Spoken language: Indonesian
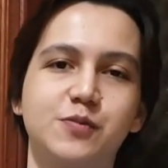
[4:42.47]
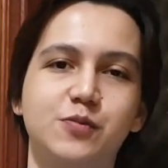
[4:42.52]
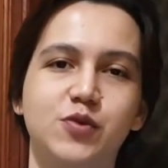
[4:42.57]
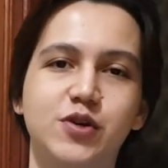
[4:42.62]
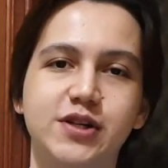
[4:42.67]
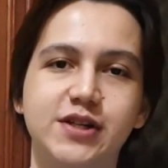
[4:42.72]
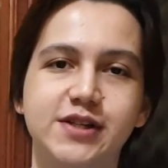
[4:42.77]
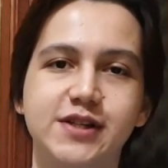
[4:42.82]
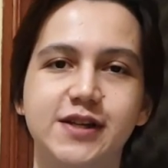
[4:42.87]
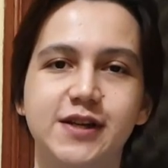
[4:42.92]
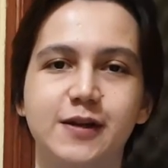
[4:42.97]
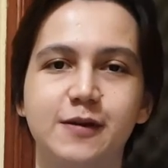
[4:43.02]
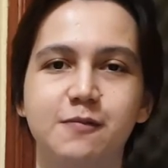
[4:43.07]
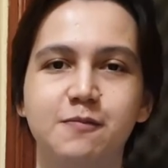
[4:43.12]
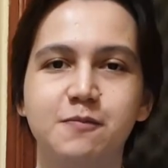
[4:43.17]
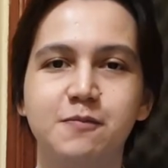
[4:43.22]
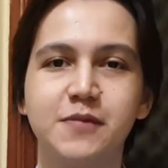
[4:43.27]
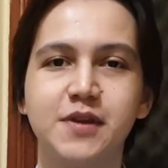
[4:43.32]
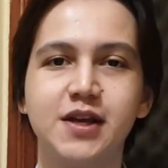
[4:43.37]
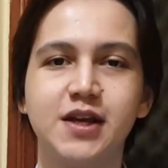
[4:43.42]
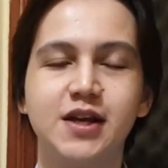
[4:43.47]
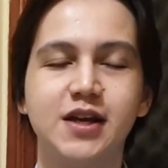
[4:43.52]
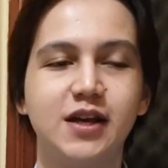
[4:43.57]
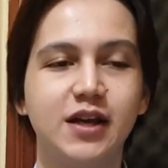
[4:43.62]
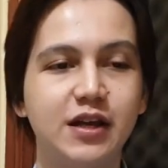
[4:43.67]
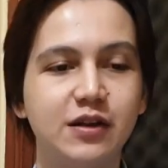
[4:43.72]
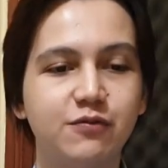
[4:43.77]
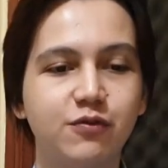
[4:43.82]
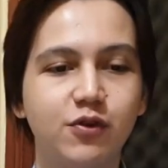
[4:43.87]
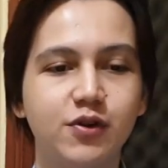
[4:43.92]
semua di sini?
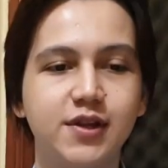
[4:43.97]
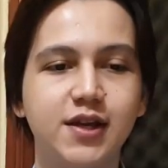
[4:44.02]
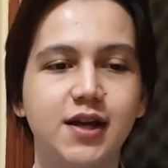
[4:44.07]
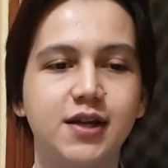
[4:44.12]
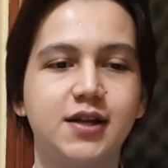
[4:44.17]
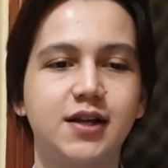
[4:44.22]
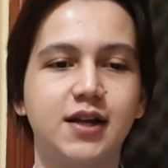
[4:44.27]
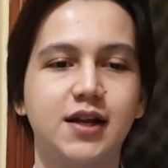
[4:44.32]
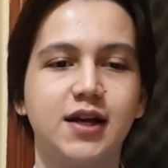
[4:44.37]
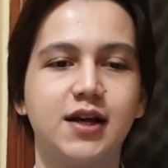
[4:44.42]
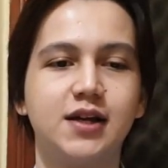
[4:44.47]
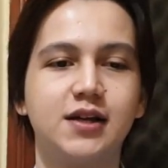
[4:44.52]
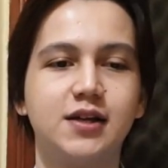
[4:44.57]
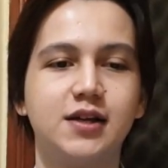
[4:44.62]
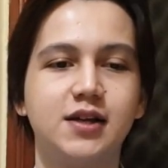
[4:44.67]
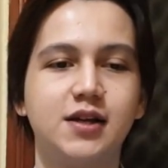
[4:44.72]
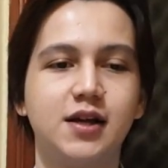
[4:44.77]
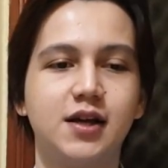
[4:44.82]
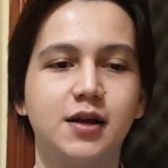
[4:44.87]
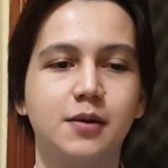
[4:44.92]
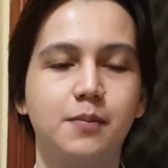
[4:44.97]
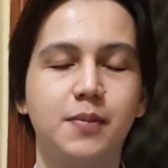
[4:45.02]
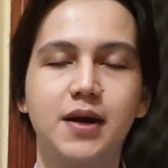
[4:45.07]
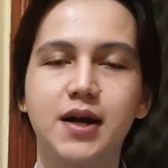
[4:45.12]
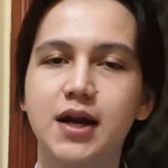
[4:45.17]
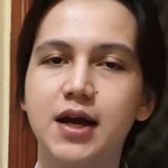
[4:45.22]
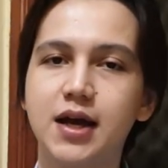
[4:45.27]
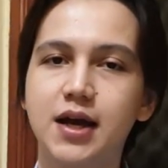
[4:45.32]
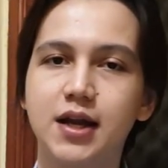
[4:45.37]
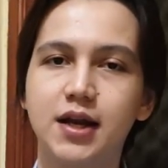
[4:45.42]
Infonya adalah
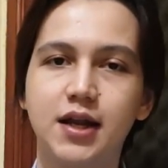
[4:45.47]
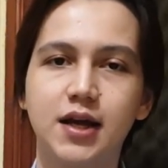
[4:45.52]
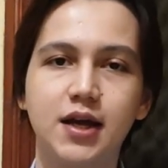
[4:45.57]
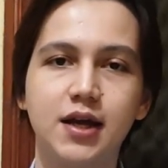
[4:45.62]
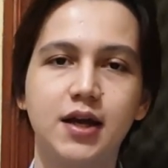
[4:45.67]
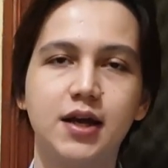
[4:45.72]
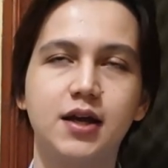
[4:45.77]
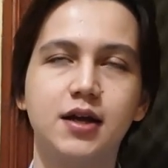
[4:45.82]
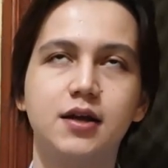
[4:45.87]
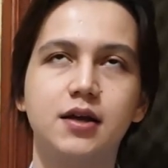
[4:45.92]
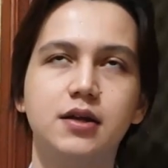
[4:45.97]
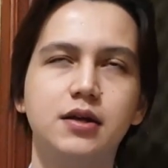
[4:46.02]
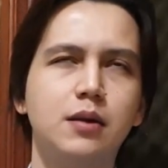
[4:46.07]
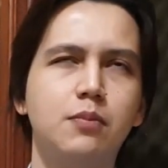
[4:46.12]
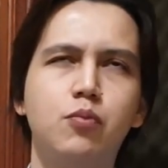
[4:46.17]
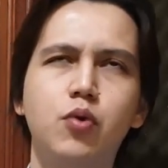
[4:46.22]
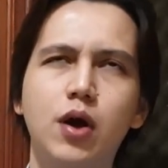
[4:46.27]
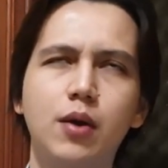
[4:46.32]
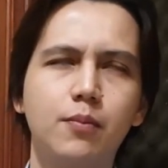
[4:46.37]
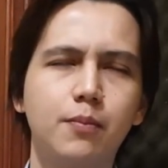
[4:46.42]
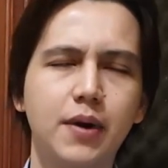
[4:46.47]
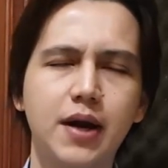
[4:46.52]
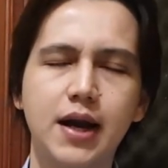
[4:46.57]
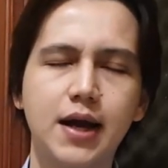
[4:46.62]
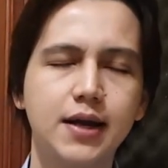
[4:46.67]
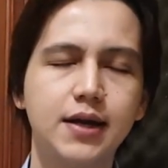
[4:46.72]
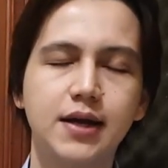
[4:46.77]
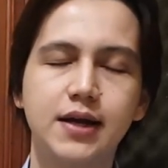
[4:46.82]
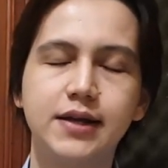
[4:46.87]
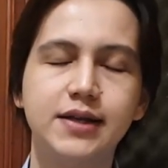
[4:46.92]
pernah ada bukan
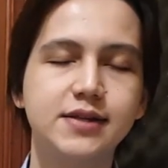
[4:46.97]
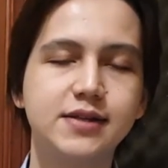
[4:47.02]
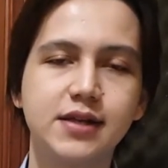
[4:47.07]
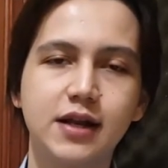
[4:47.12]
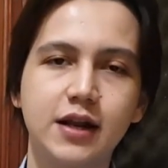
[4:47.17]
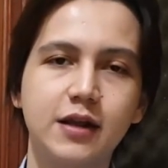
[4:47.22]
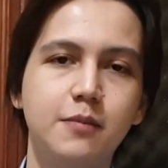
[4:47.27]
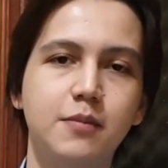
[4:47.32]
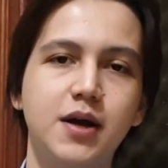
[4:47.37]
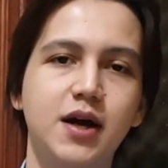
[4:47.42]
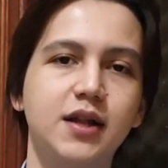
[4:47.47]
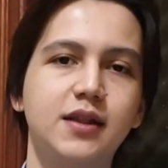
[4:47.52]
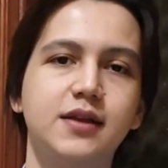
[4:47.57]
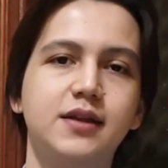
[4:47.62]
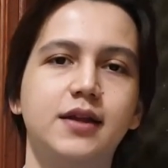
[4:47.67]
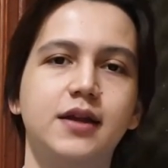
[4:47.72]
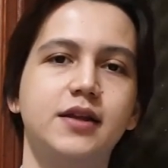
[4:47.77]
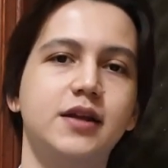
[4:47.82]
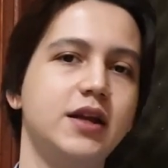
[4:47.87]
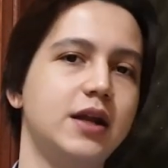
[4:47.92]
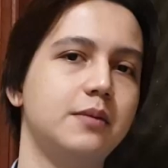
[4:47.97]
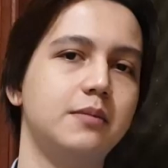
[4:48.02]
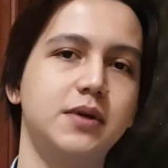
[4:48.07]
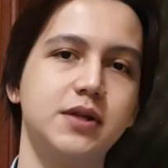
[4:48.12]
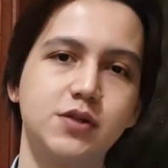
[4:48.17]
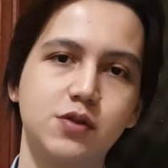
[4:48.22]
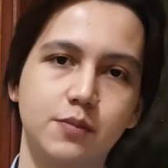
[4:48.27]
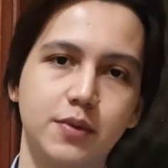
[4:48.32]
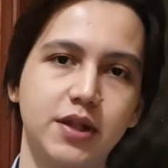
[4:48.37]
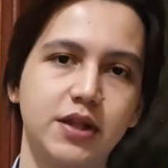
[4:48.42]
pernah ada ini sering banget ditanya
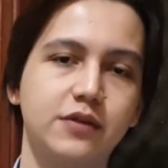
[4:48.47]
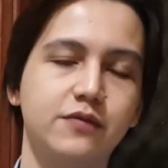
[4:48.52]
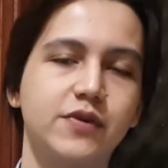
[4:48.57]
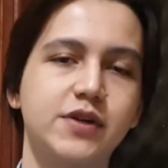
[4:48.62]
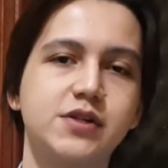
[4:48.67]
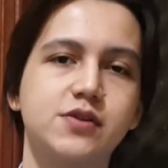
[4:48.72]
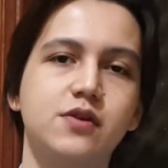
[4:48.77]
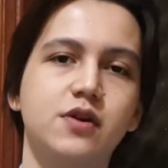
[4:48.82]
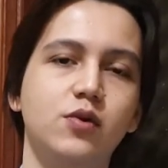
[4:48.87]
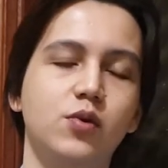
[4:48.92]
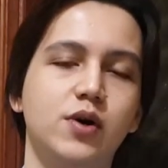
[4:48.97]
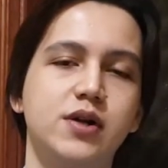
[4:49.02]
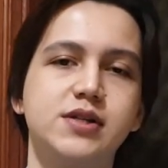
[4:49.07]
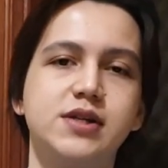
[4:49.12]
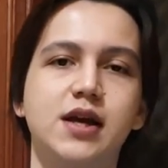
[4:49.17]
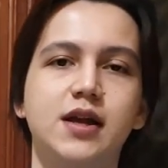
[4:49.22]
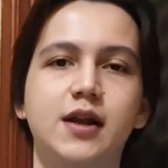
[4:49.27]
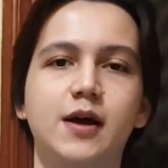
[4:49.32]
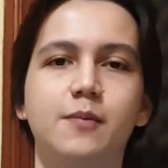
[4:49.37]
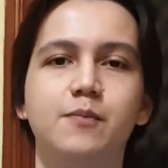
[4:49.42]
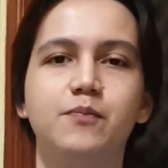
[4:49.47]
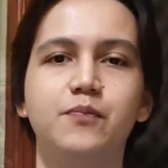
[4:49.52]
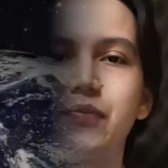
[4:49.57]
nama sobat investor luar sana.